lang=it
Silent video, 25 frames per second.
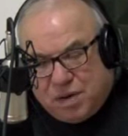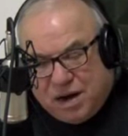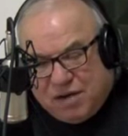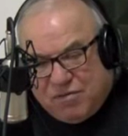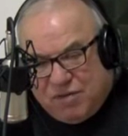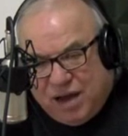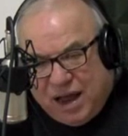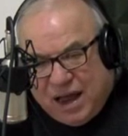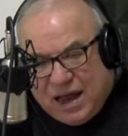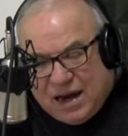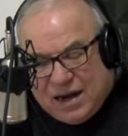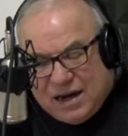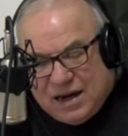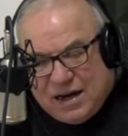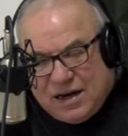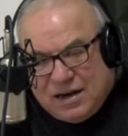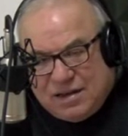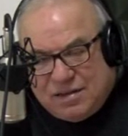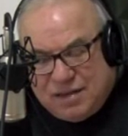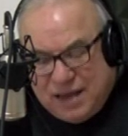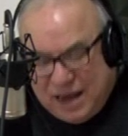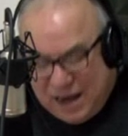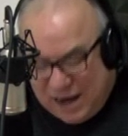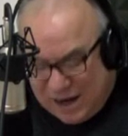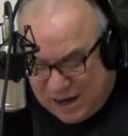prevale
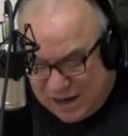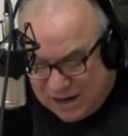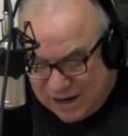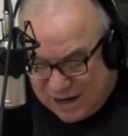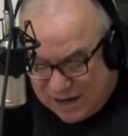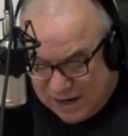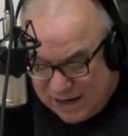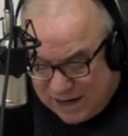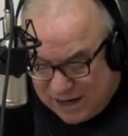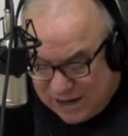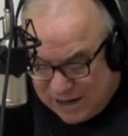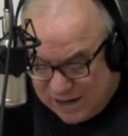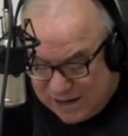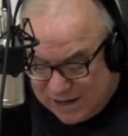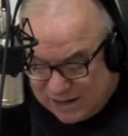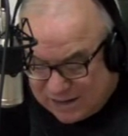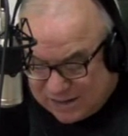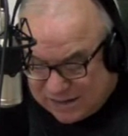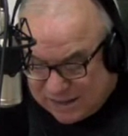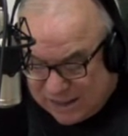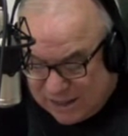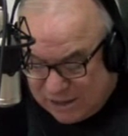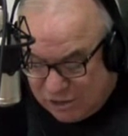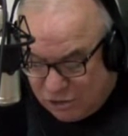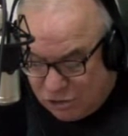l'idea che il
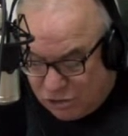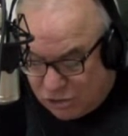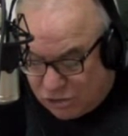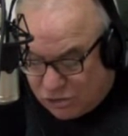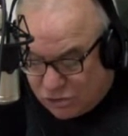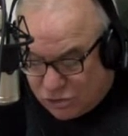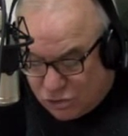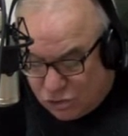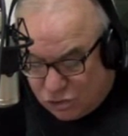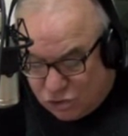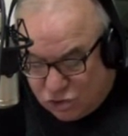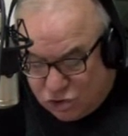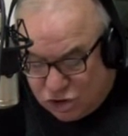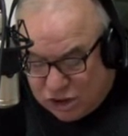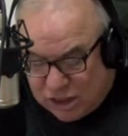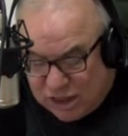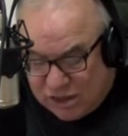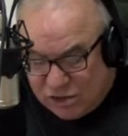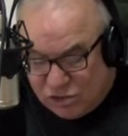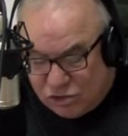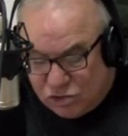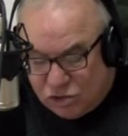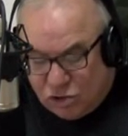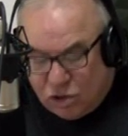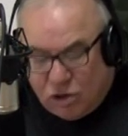singolo
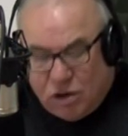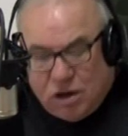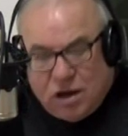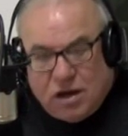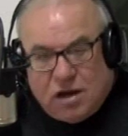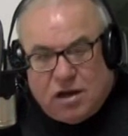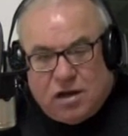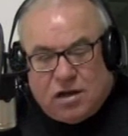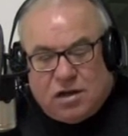soggetto